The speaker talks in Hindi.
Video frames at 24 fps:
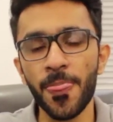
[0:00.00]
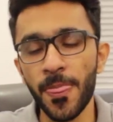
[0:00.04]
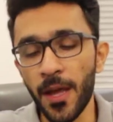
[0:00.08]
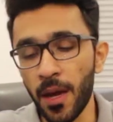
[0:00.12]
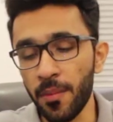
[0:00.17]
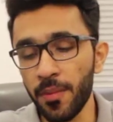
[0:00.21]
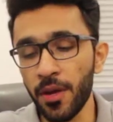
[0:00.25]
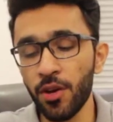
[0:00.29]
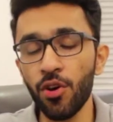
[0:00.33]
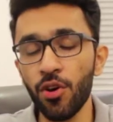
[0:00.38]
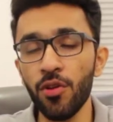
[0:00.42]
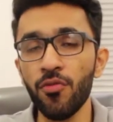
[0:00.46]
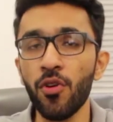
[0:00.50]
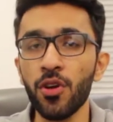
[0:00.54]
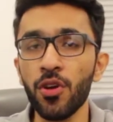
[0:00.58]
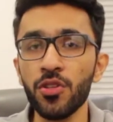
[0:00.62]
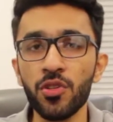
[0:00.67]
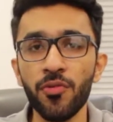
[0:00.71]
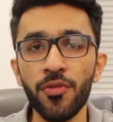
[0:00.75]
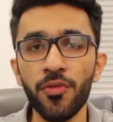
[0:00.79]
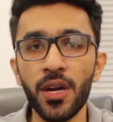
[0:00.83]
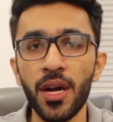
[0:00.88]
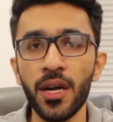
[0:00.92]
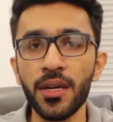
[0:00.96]
हमें कोई
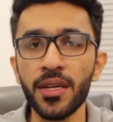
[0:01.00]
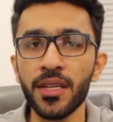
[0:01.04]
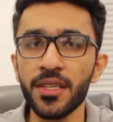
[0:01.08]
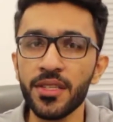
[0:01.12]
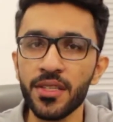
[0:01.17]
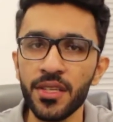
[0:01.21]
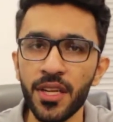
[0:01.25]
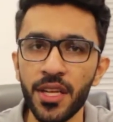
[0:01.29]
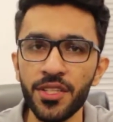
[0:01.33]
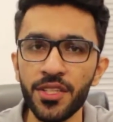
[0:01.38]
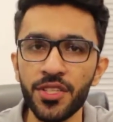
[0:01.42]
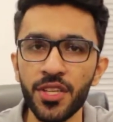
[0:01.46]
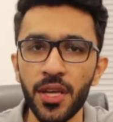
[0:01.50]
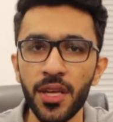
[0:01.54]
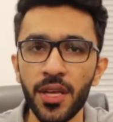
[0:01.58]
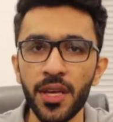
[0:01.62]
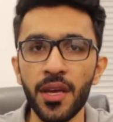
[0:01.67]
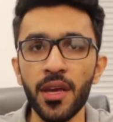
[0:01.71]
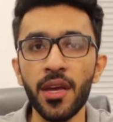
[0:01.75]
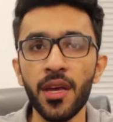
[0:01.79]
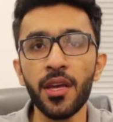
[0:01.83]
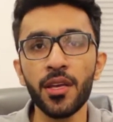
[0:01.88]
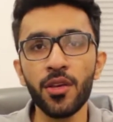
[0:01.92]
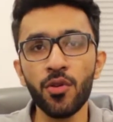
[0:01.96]
वॉइस ओवर आर्टिस्ट नहीं
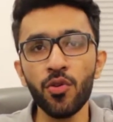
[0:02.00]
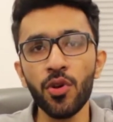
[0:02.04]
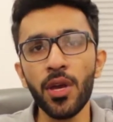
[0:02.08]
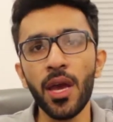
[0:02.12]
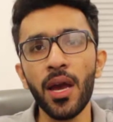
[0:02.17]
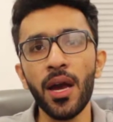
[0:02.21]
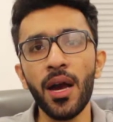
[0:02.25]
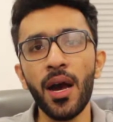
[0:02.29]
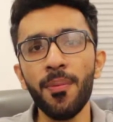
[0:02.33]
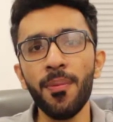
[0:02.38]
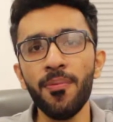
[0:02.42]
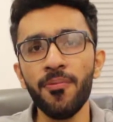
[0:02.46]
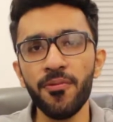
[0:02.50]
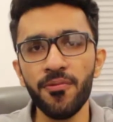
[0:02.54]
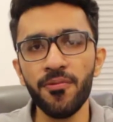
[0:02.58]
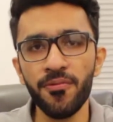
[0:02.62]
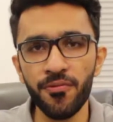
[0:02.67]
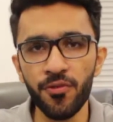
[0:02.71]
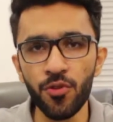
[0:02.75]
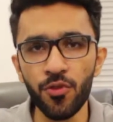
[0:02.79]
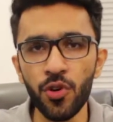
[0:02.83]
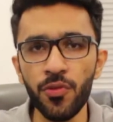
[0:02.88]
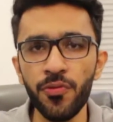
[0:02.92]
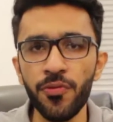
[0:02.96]
चाहिए क्योंकि आप
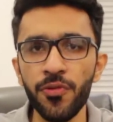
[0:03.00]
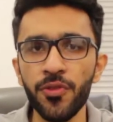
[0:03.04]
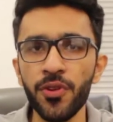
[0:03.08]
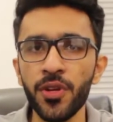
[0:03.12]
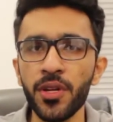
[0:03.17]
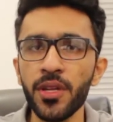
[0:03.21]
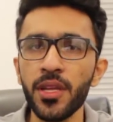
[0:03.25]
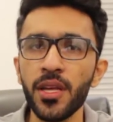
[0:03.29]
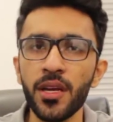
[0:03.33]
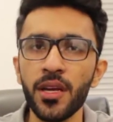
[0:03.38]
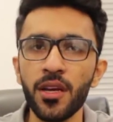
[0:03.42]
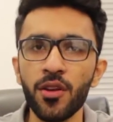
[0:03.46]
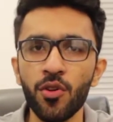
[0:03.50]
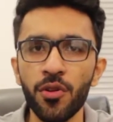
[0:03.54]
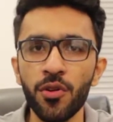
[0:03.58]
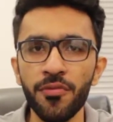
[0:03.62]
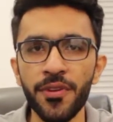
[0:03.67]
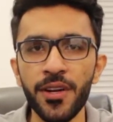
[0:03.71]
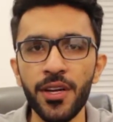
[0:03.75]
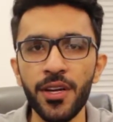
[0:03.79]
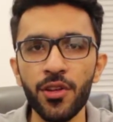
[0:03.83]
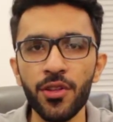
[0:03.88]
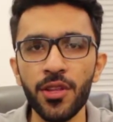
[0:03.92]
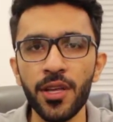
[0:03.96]
फूड फ्यूजन की अगर कोई
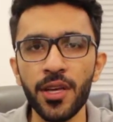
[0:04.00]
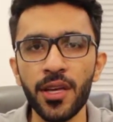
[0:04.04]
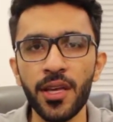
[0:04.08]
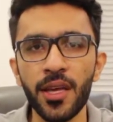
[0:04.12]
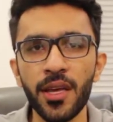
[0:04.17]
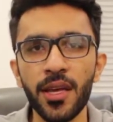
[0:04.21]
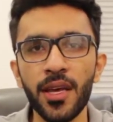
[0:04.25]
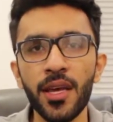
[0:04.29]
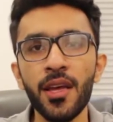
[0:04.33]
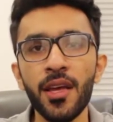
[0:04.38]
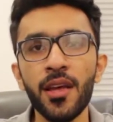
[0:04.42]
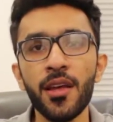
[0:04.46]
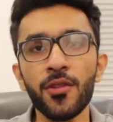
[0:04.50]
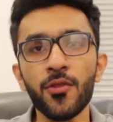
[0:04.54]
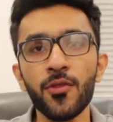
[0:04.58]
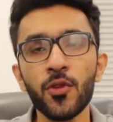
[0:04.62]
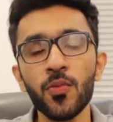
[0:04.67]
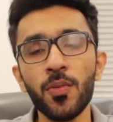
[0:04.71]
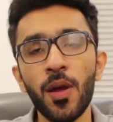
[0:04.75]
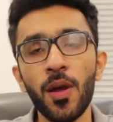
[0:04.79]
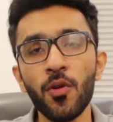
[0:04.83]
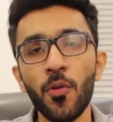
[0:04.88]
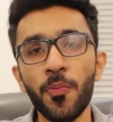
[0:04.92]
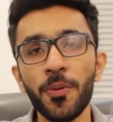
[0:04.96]
वीडियो देखेंगे तो
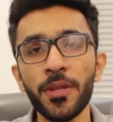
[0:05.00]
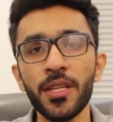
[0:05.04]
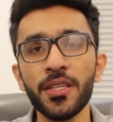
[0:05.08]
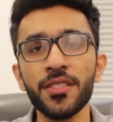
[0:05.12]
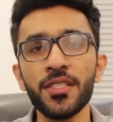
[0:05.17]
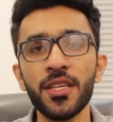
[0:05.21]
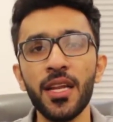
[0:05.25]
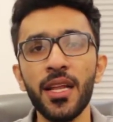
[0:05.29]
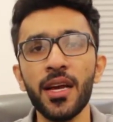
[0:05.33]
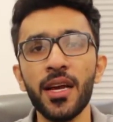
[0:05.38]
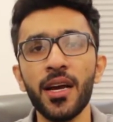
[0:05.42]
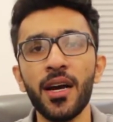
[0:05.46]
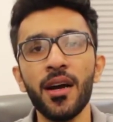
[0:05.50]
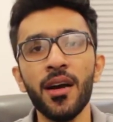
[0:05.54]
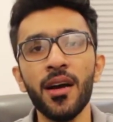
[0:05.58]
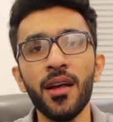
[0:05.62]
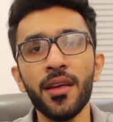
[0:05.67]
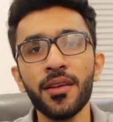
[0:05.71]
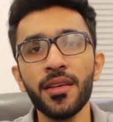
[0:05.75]
उसमें आपको पता चलेगा